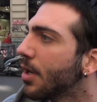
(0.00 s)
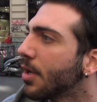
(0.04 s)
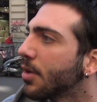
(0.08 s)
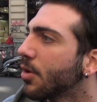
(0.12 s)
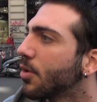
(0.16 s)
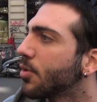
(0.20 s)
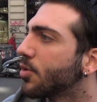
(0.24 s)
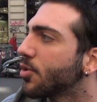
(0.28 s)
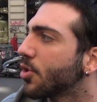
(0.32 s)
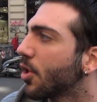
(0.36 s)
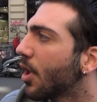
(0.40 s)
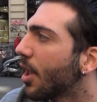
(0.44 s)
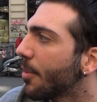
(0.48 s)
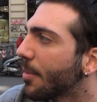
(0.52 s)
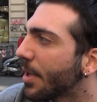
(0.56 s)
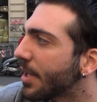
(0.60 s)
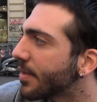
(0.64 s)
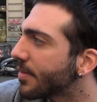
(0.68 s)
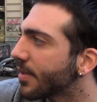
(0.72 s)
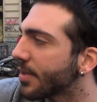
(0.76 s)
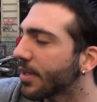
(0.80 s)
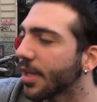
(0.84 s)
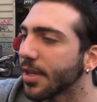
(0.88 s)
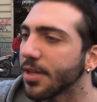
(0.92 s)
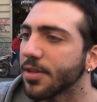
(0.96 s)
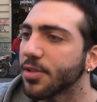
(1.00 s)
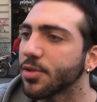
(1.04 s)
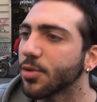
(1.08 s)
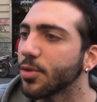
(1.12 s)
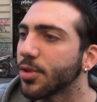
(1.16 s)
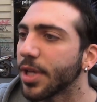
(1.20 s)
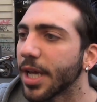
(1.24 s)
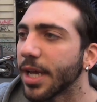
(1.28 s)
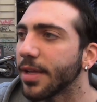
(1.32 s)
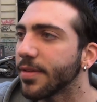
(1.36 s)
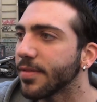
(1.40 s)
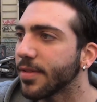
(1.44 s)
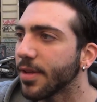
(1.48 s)
non solamente dagli
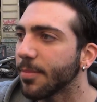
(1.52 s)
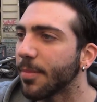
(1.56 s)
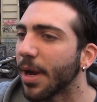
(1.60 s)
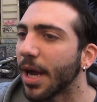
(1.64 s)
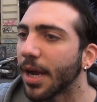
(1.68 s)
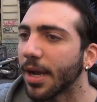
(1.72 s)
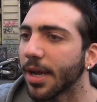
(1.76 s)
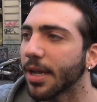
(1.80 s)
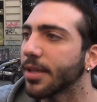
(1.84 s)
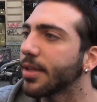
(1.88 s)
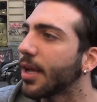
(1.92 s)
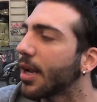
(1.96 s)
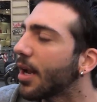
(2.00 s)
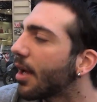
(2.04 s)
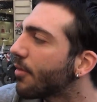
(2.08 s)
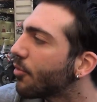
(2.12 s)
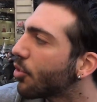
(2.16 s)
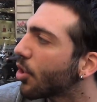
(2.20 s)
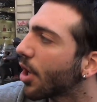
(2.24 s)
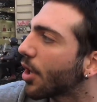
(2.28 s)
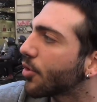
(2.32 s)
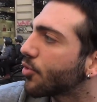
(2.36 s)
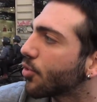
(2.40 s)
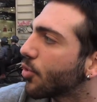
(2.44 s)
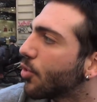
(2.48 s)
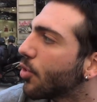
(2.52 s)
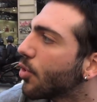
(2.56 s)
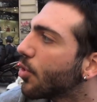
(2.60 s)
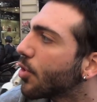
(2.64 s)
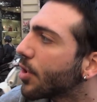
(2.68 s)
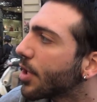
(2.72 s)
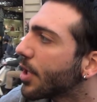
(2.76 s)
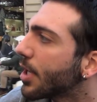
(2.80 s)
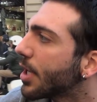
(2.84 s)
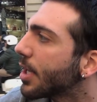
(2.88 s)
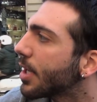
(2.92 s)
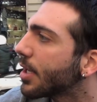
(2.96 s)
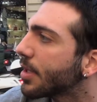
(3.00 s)
studenti ma anche da
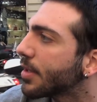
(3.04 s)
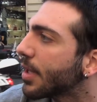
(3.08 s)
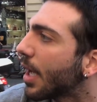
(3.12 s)
lavoratori,